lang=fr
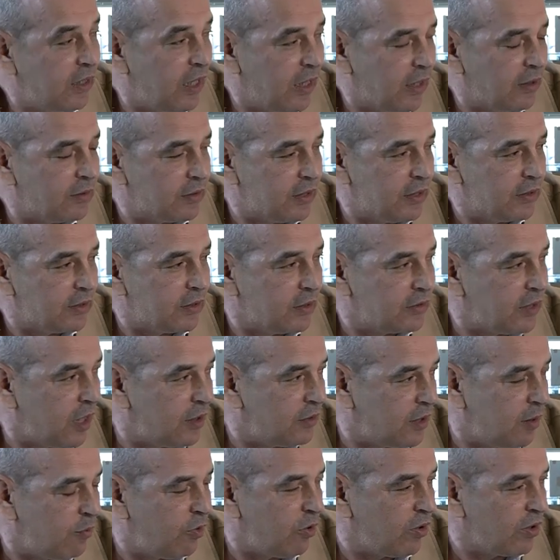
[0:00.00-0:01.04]
euh,
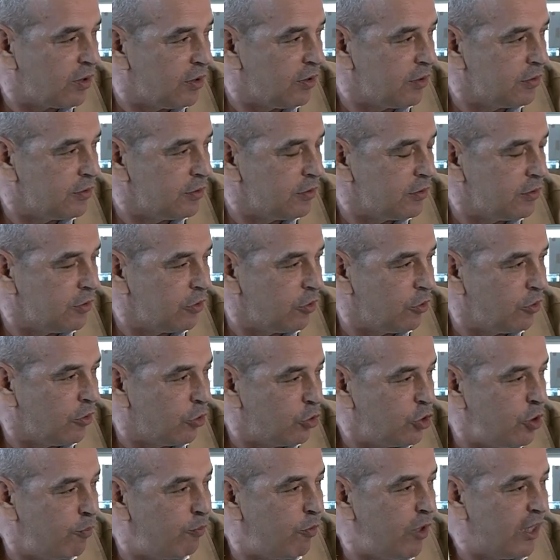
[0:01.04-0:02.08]
D'abord, euh,
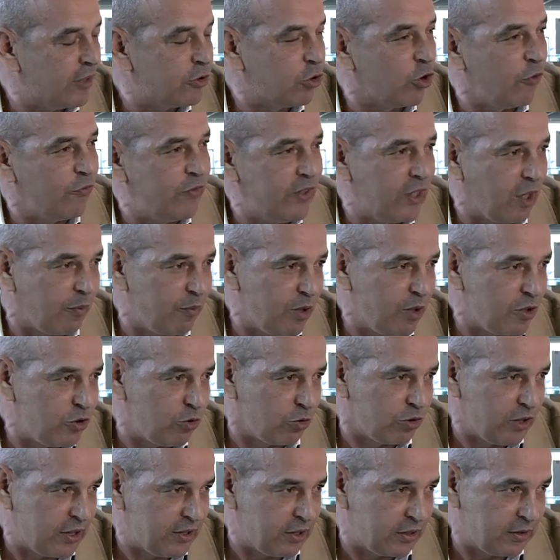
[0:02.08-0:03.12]
on ne peut être que fier, bien sûr,
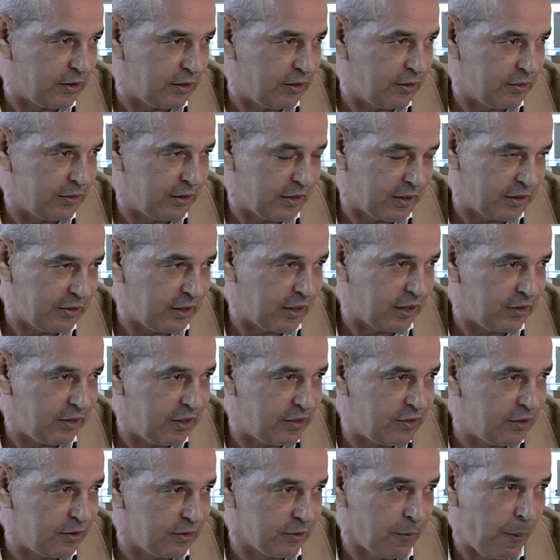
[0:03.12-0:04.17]
de cette euh, dernière
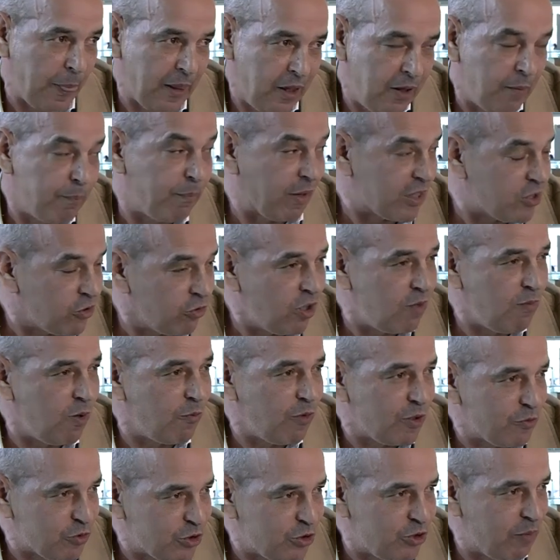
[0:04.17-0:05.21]
édition. Hmm. Personnellement,
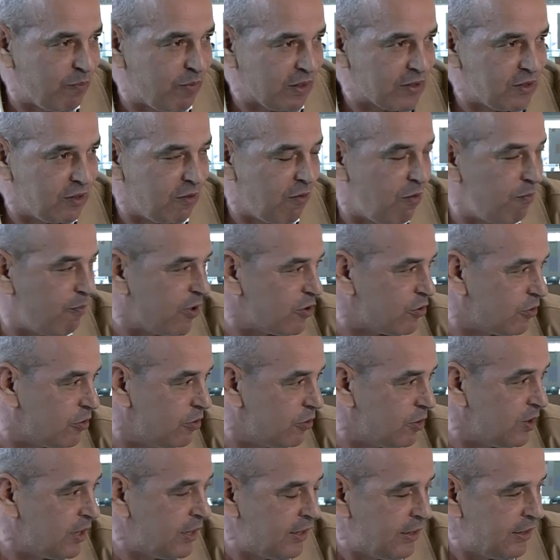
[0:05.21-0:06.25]
moi, je dis personnellement parce
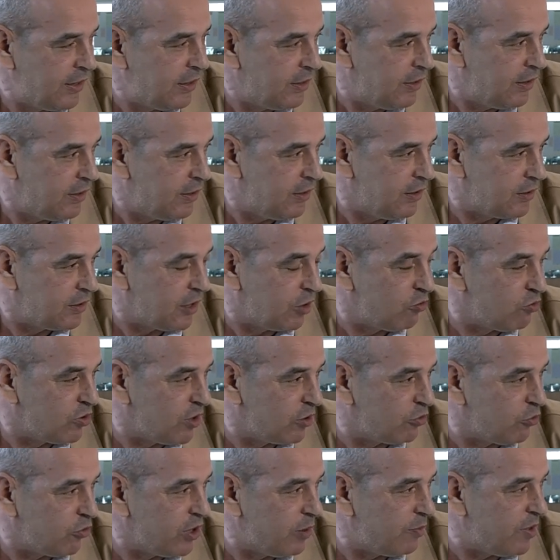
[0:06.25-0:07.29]
que ça nous a
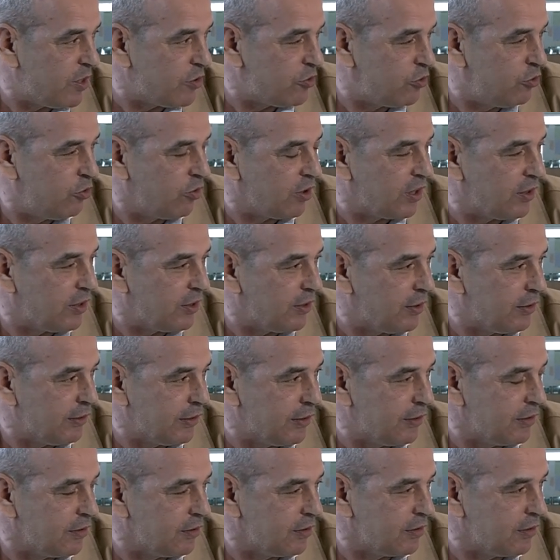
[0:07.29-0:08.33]
donné, bien sûr,
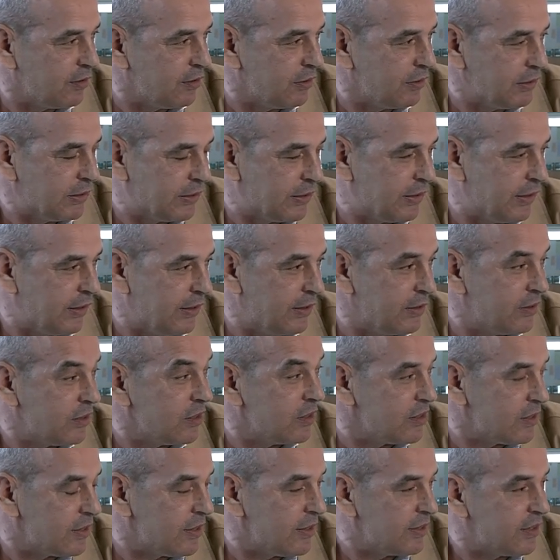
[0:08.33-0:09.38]

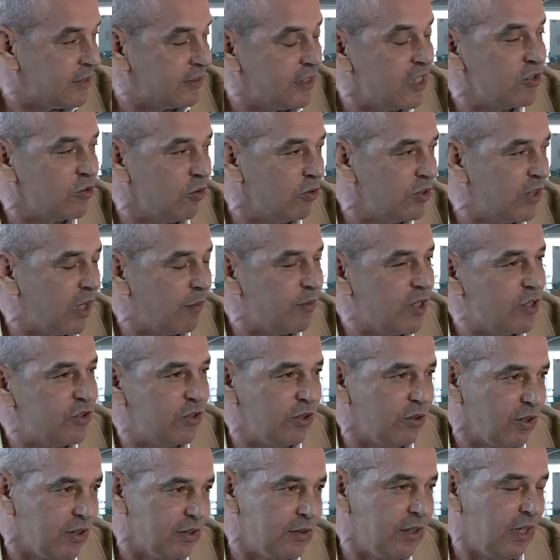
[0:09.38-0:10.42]
c'est un standard, bien
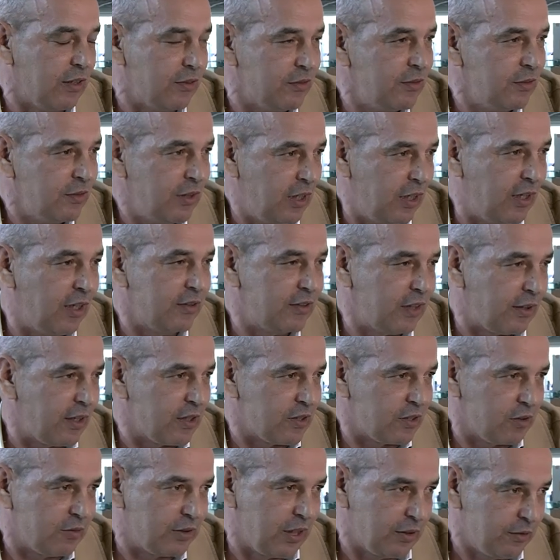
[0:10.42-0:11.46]
sûr, à,
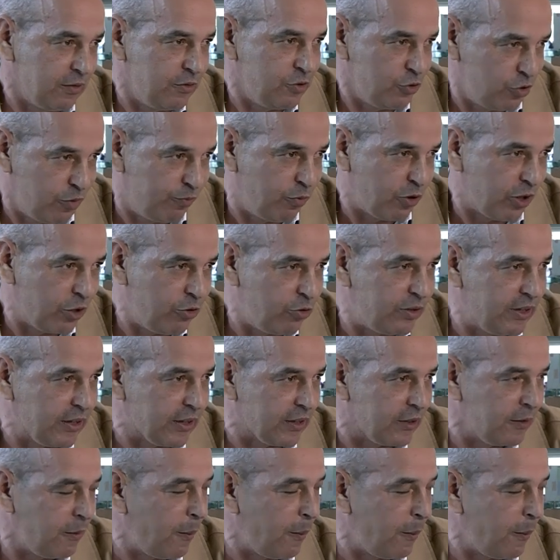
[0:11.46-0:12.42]
l'international, je pourrais hmm. le dire.